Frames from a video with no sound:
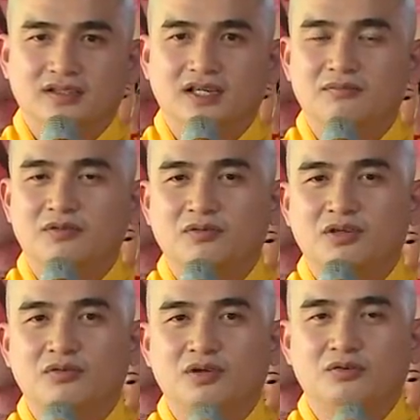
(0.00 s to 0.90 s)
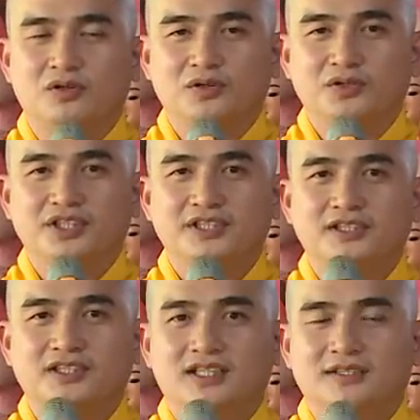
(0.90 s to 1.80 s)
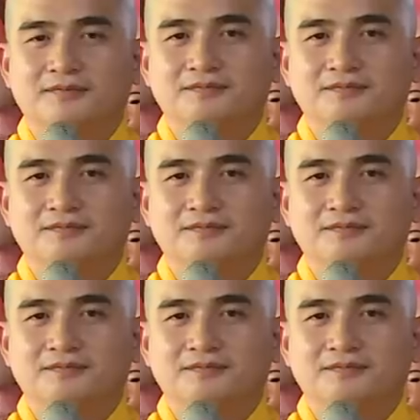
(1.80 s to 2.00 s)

đặt một câu hỏi, đó là